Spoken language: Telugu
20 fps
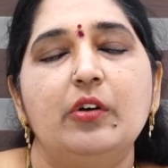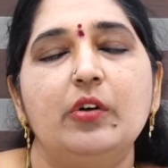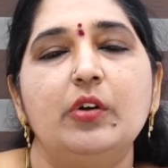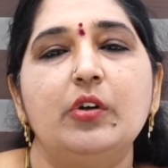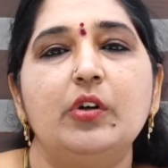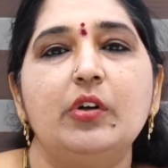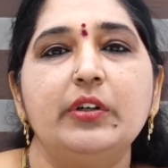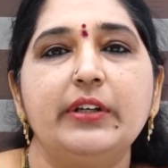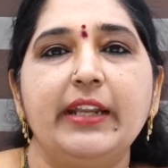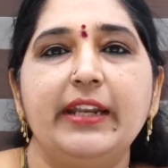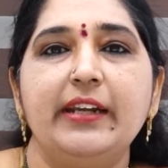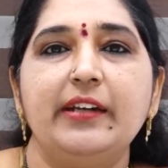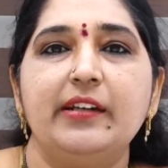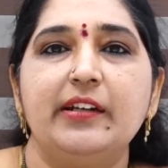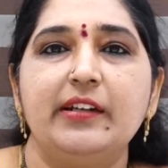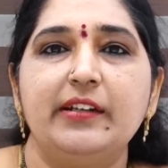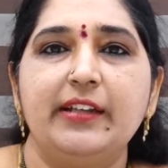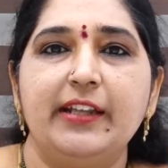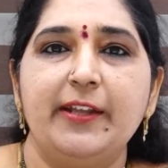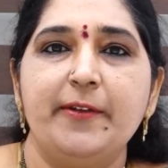ఇంకోటి
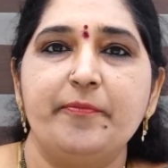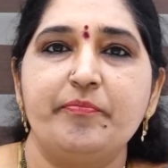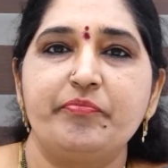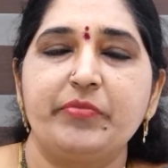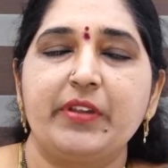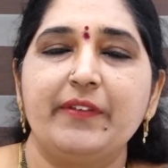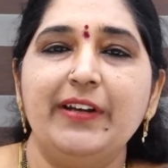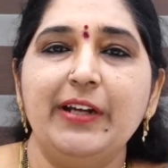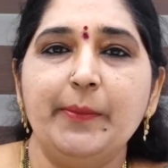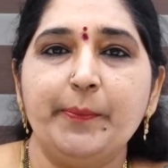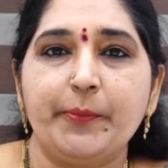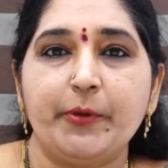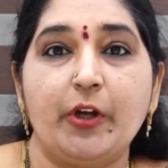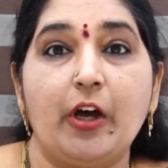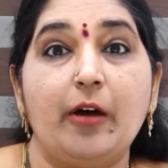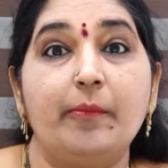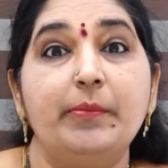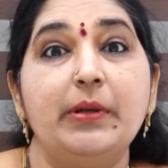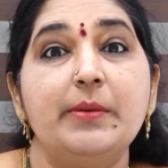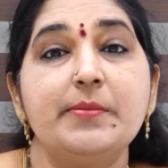ఏంటంటే వీళ్ళు
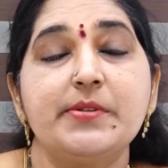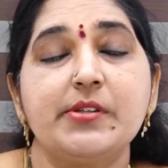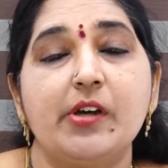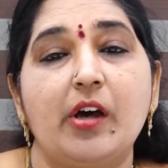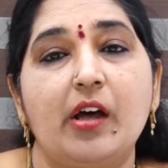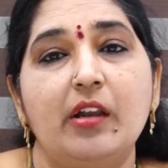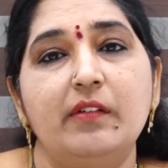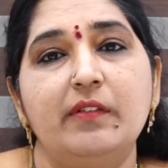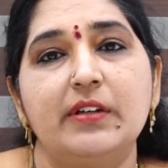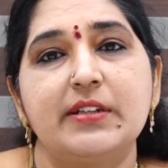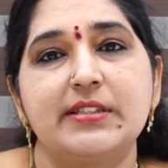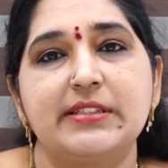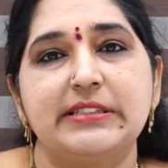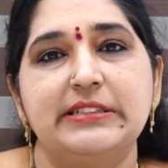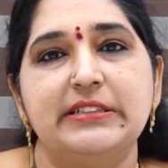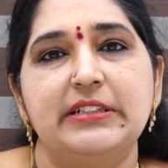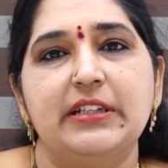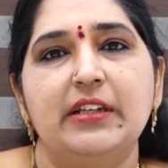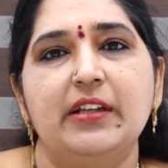ప్రాబ్లమ్ సాల్వర్స్